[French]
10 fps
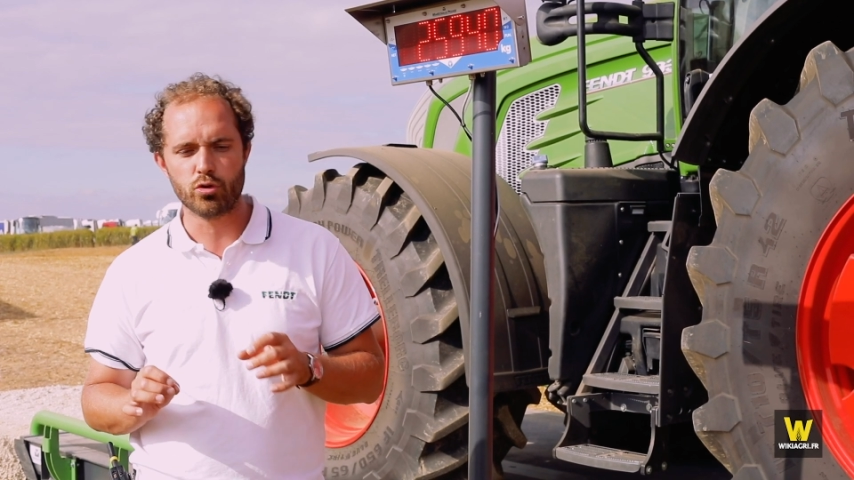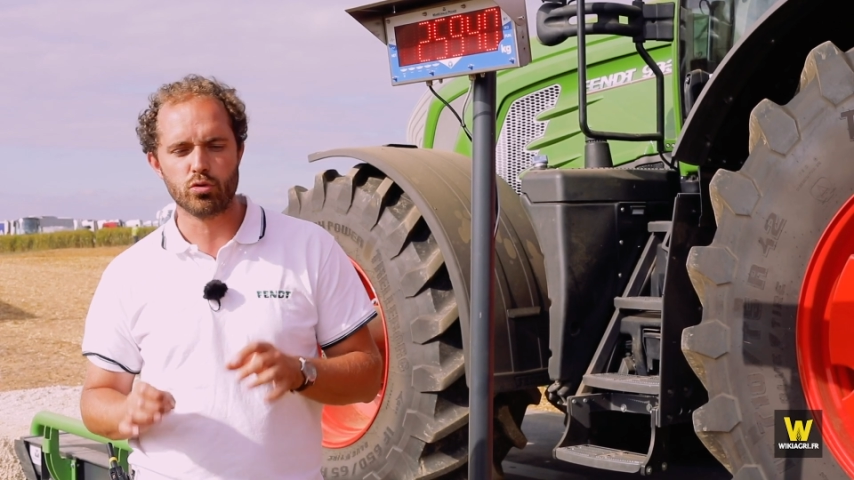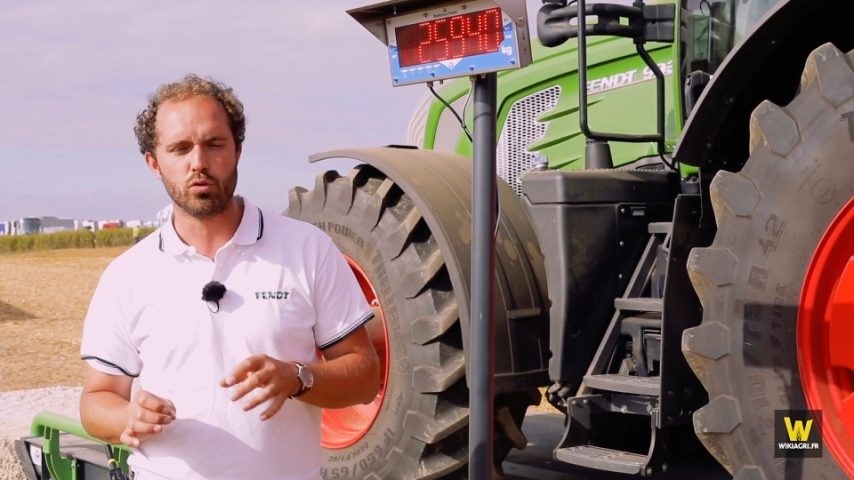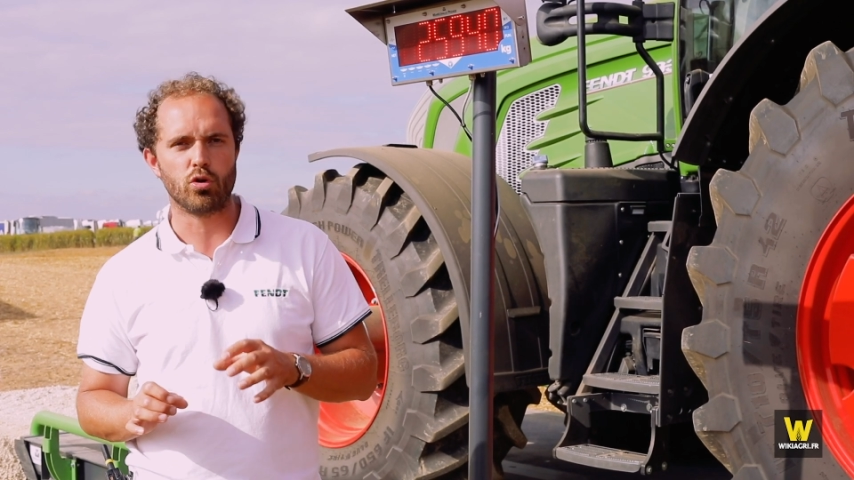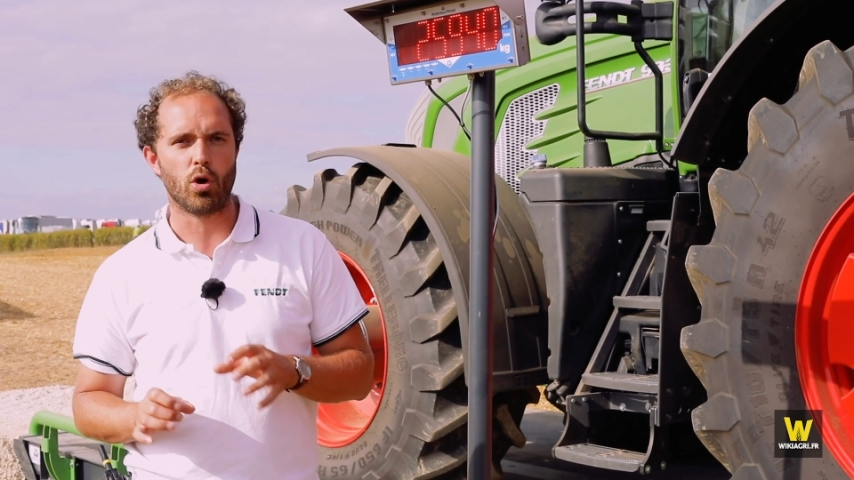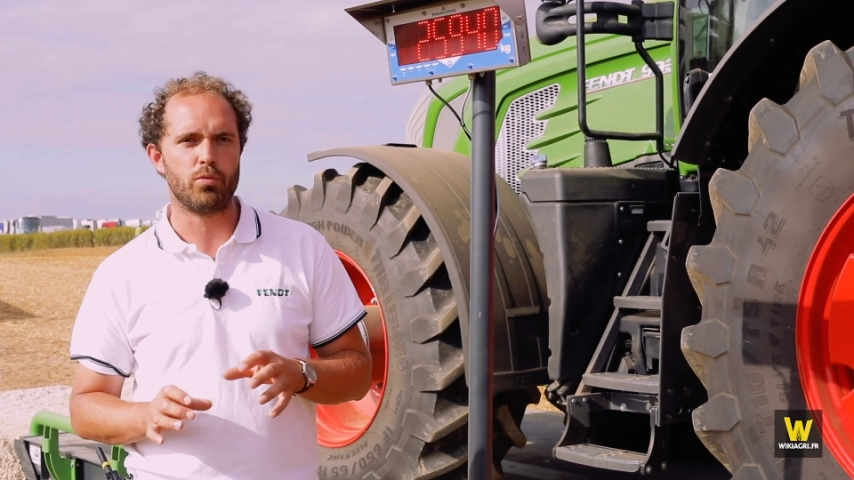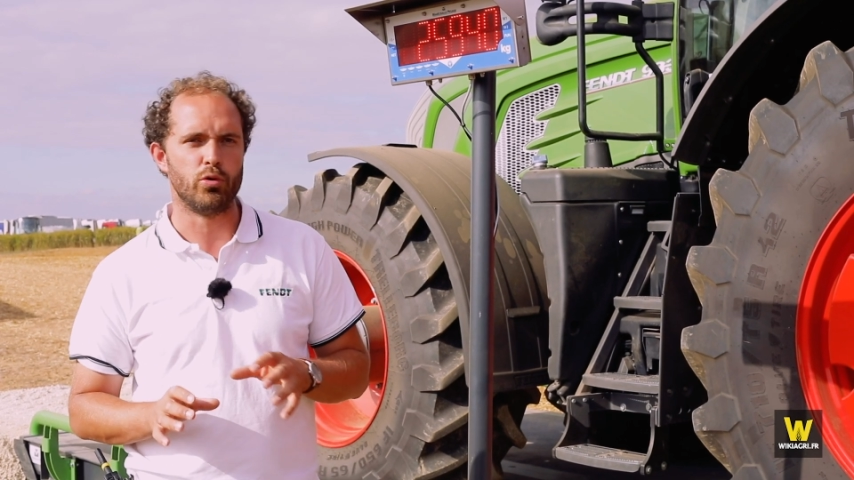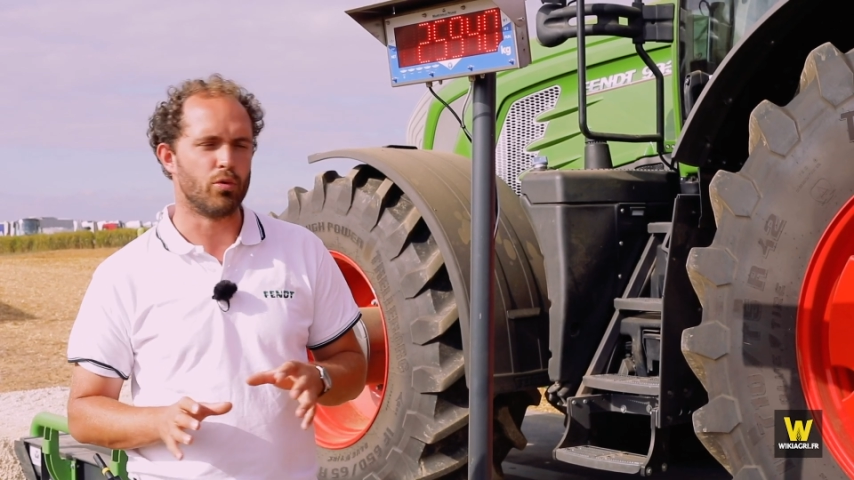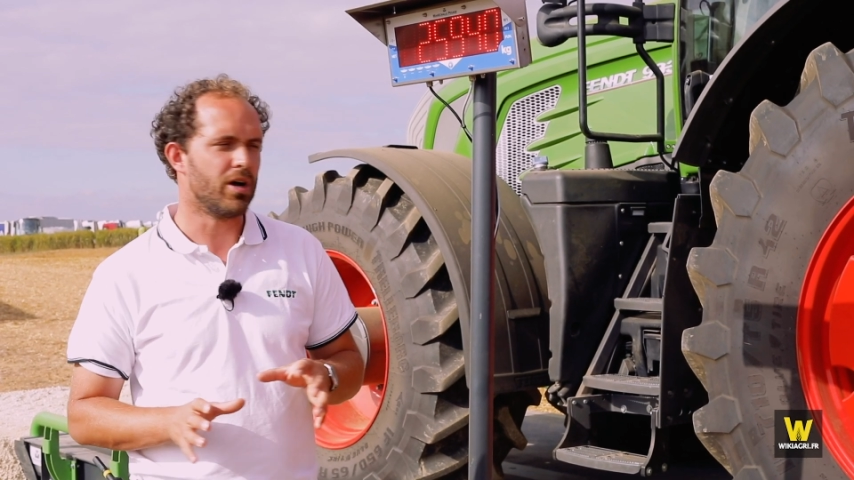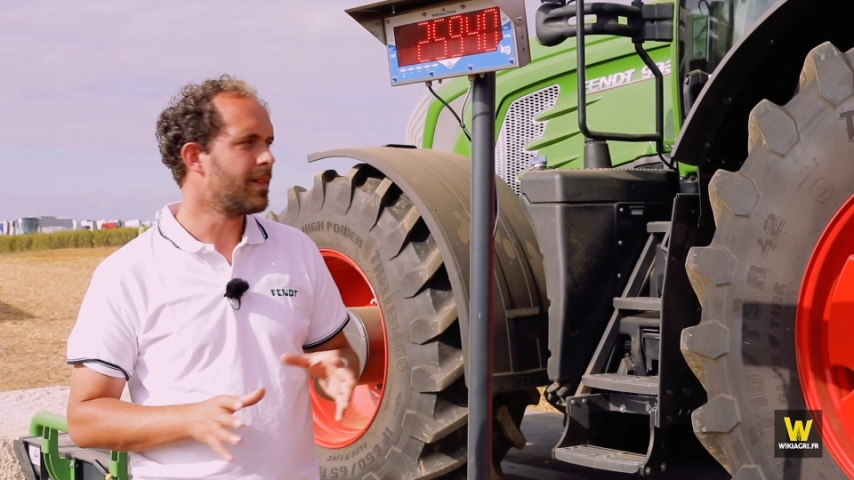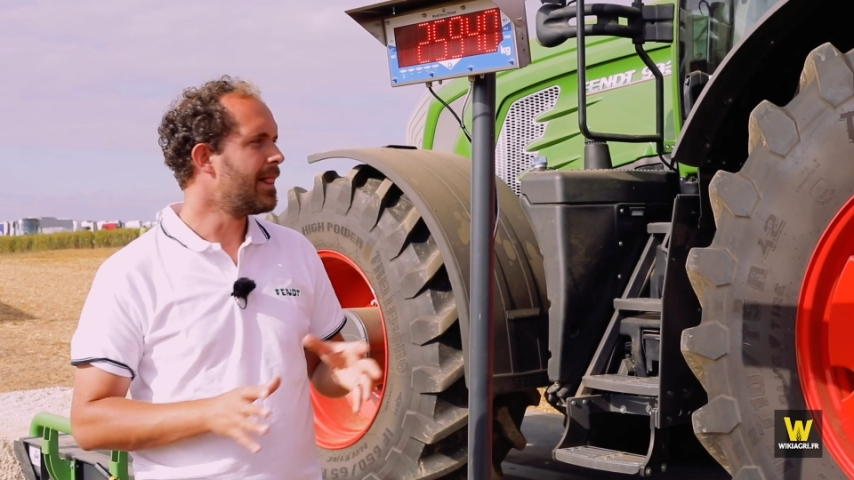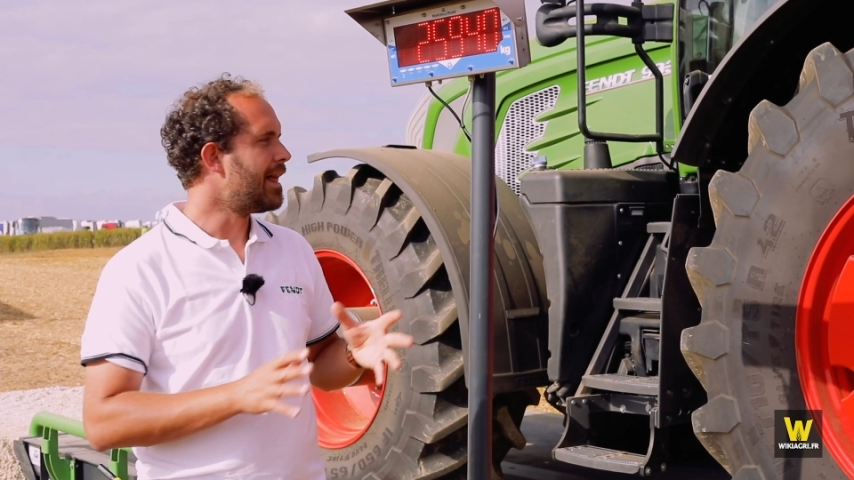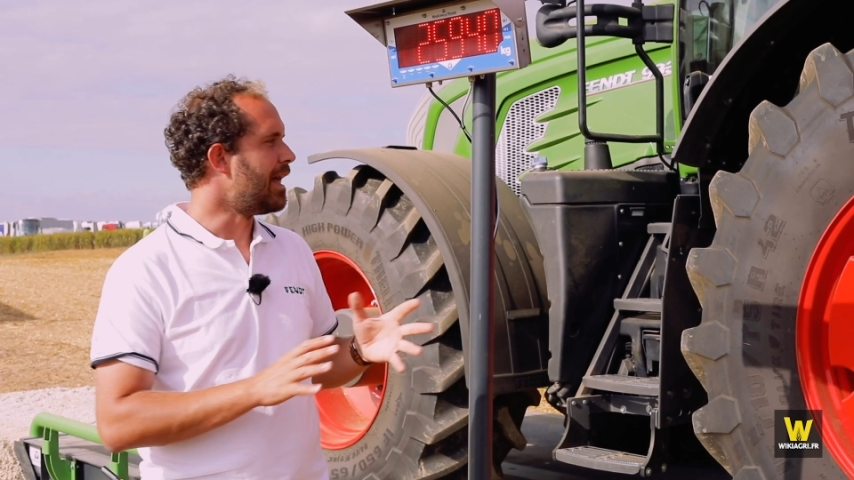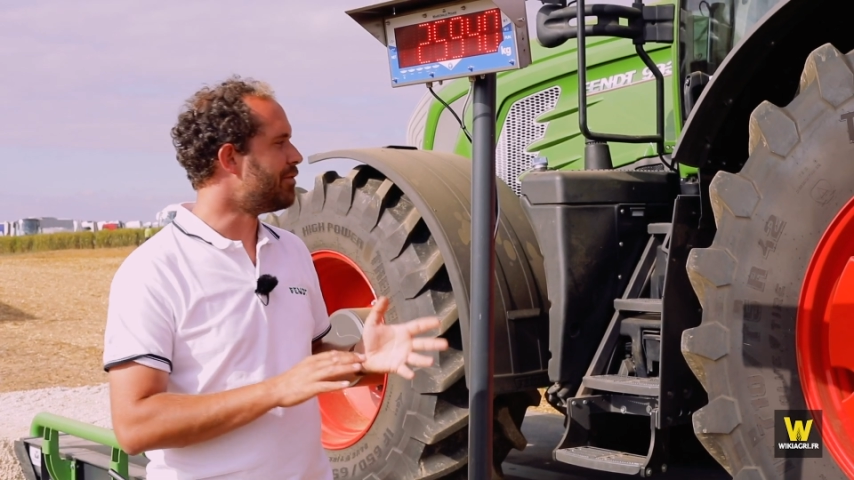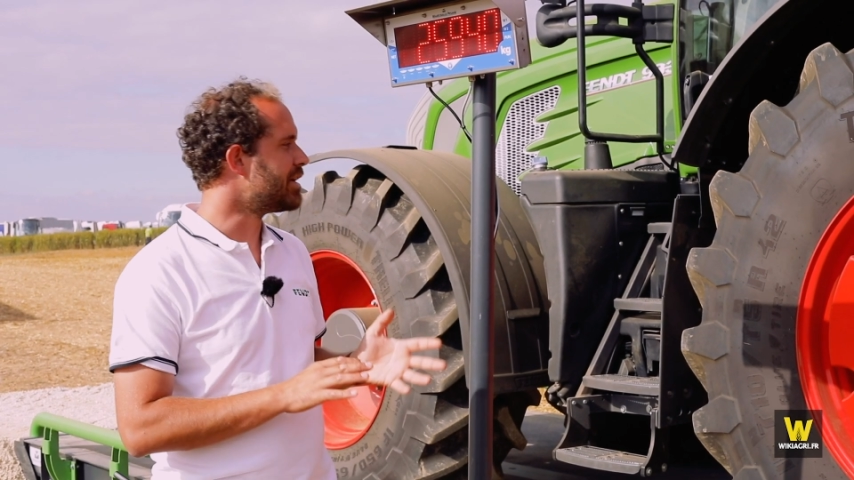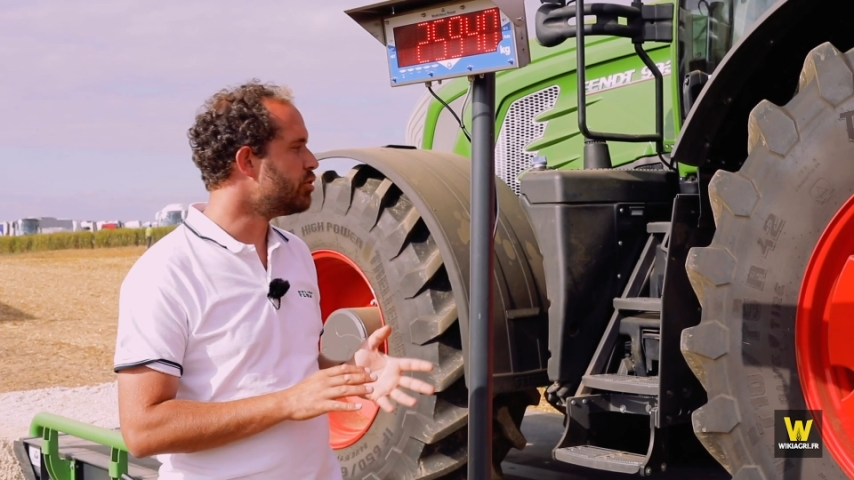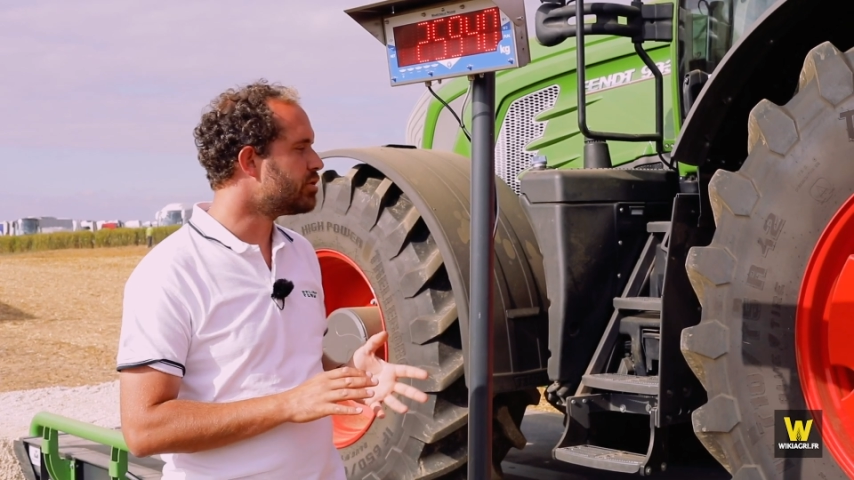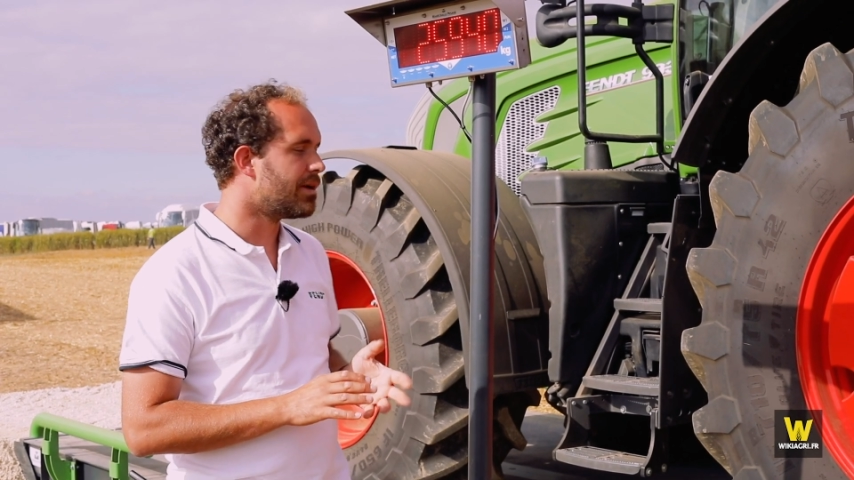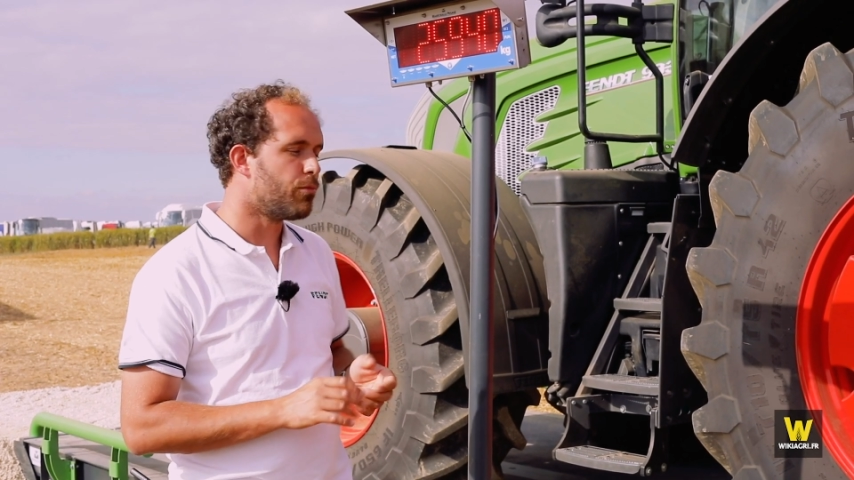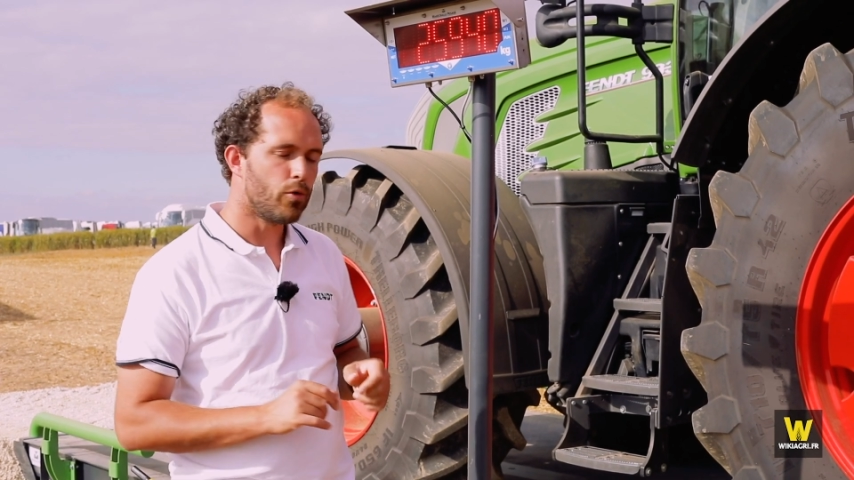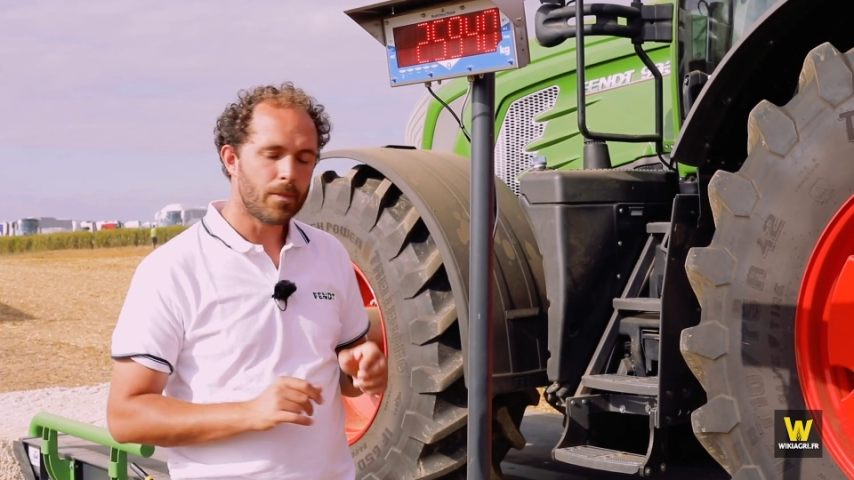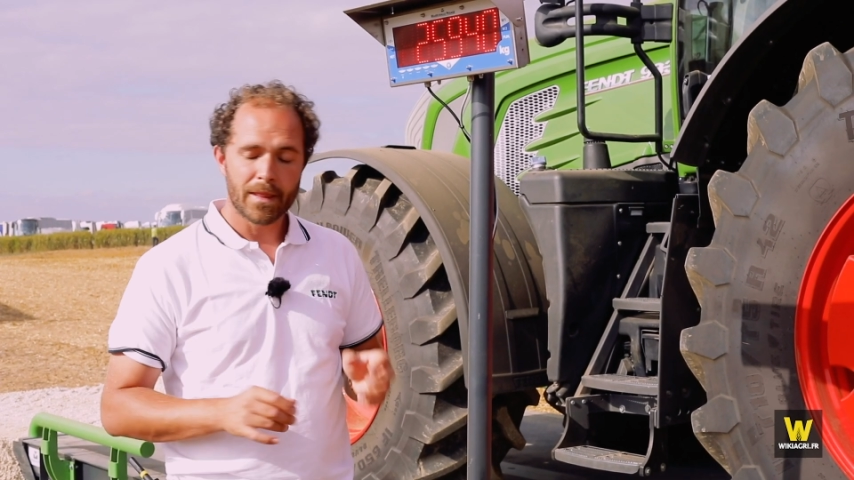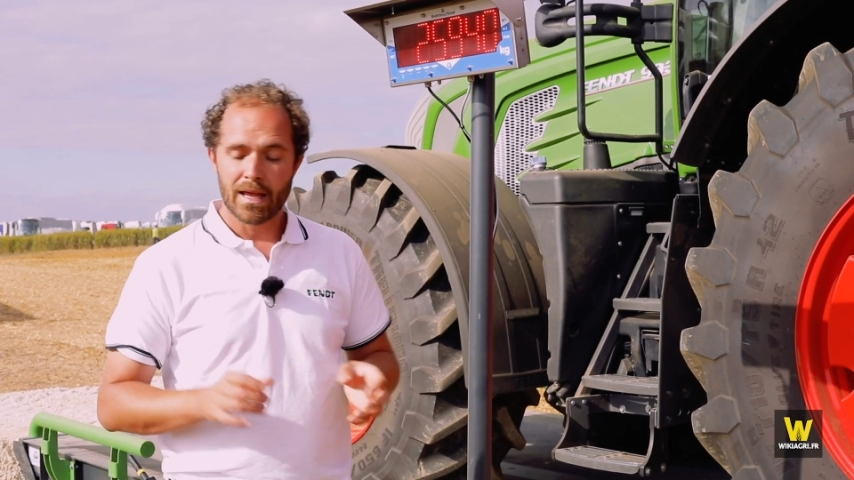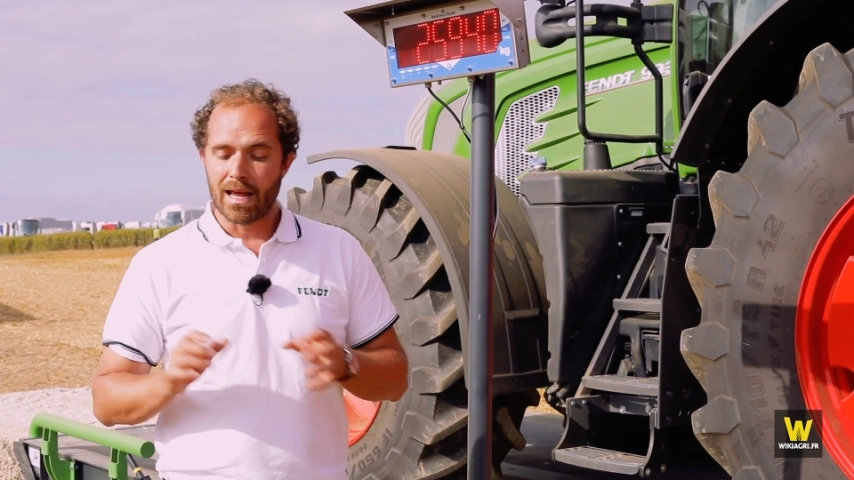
bouchon encore plus loin avec notamment